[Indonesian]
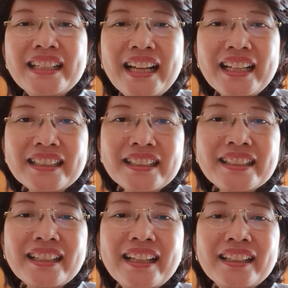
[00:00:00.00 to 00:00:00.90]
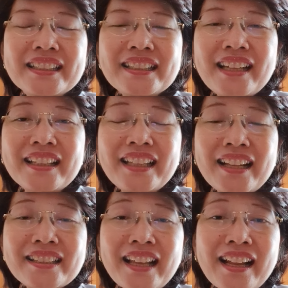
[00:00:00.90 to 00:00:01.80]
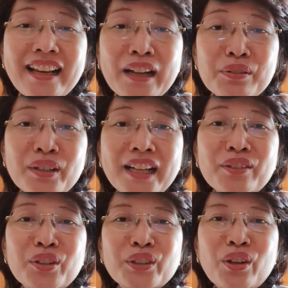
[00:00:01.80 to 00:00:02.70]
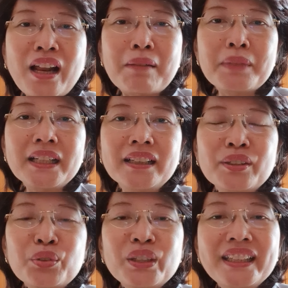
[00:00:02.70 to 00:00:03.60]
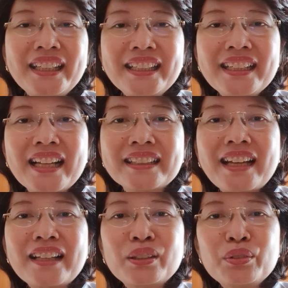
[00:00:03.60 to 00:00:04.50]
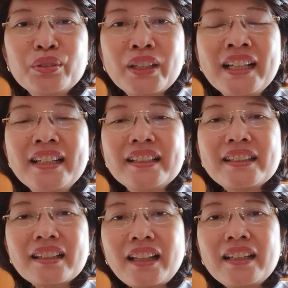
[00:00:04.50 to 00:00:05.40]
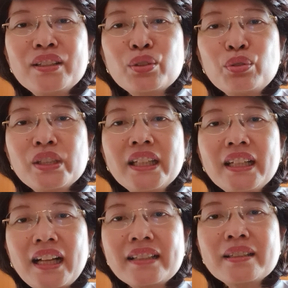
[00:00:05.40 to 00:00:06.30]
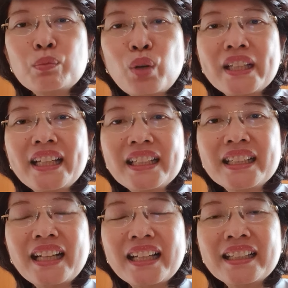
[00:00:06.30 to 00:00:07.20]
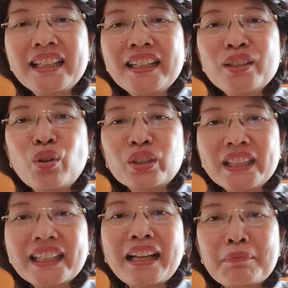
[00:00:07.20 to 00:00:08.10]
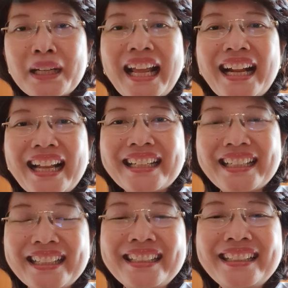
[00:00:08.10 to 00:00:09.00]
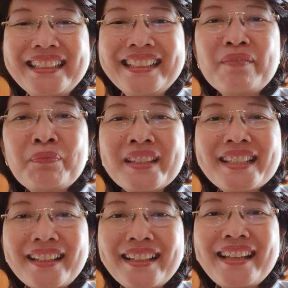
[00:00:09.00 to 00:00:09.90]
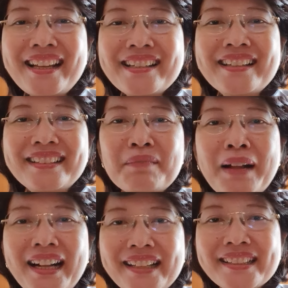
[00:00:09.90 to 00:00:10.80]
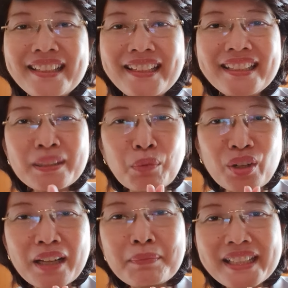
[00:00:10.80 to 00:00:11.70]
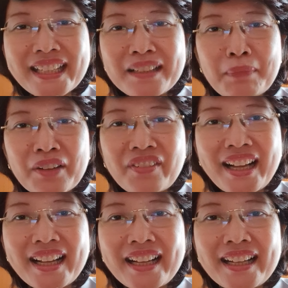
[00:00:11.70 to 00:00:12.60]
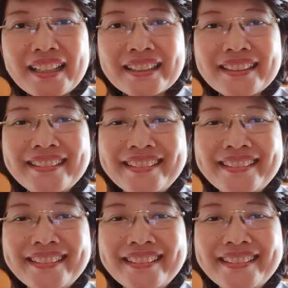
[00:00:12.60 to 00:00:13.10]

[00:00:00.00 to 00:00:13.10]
dan senantiasa lakukan kontrol hamil rutin dan teratur, serta diskusikan semuanya dengan dokter yang menangani. Sekian dan terima kasih, semoga menjadi manfaat.